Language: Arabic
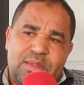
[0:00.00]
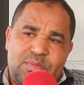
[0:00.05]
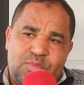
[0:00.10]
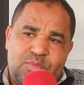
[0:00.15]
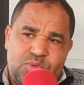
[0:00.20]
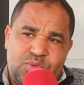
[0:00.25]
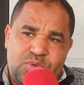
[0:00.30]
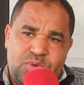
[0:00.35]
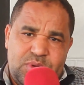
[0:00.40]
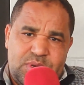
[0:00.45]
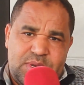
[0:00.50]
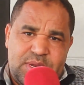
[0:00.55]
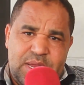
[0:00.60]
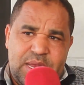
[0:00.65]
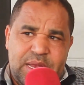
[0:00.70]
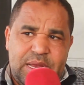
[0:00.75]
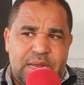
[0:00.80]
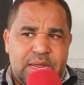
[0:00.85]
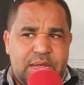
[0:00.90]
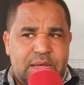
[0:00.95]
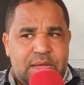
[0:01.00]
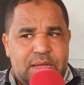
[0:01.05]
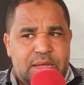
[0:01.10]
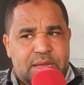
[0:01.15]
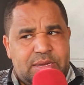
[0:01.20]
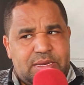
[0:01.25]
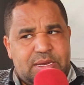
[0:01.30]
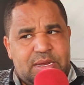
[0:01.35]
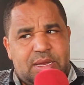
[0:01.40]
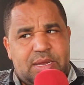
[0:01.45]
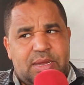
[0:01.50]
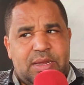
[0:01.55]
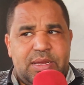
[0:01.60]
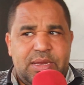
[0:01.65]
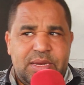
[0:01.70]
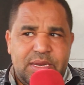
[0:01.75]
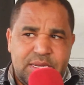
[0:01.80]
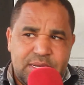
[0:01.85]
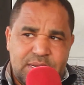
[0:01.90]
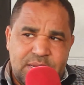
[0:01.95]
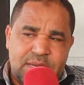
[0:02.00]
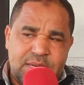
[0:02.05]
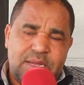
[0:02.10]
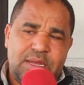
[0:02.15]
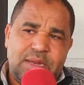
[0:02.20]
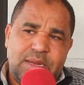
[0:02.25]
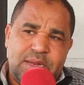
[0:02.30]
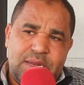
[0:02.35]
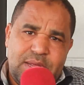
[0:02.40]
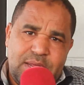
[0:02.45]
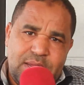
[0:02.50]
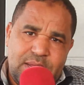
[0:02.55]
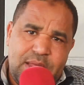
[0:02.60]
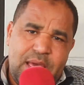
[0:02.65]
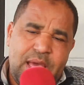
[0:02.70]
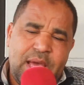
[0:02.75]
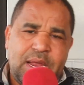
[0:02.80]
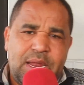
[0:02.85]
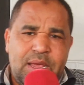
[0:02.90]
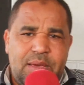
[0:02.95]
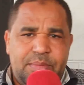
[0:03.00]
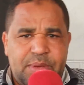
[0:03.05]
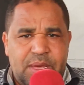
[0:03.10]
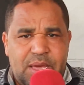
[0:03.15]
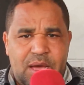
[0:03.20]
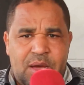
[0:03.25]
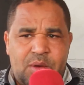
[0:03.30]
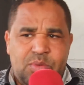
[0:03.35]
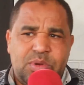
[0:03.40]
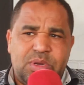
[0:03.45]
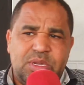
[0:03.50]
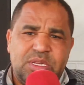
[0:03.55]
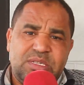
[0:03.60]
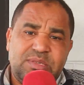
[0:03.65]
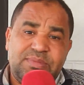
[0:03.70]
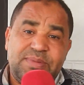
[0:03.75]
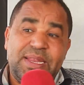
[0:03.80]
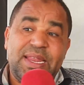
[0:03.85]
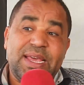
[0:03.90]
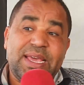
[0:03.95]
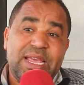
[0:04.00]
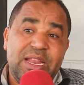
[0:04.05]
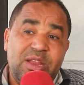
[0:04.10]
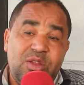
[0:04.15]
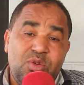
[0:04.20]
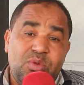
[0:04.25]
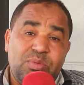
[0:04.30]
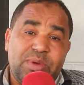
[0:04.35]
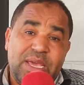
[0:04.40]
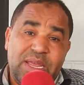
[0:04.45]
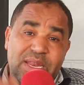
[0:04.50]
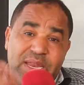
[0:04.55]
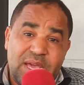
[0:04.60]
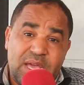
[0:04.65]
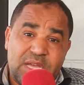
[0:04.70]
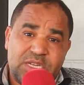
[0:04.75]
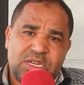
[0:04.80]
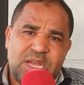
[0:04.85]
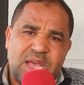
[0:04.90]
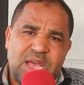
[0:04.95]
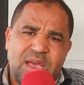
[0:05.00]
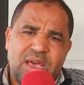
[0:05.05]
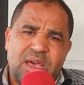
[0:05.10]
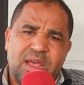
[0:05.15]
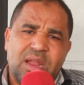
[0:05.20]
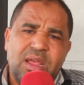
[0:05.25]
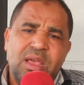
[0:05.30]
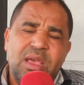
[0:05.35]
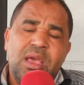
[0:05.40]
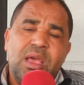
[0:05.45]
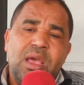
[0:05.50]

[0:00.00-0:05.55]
الموضوع ديال ديال الاغلبي او النسبي لكن اليوم كاين نقاش اخر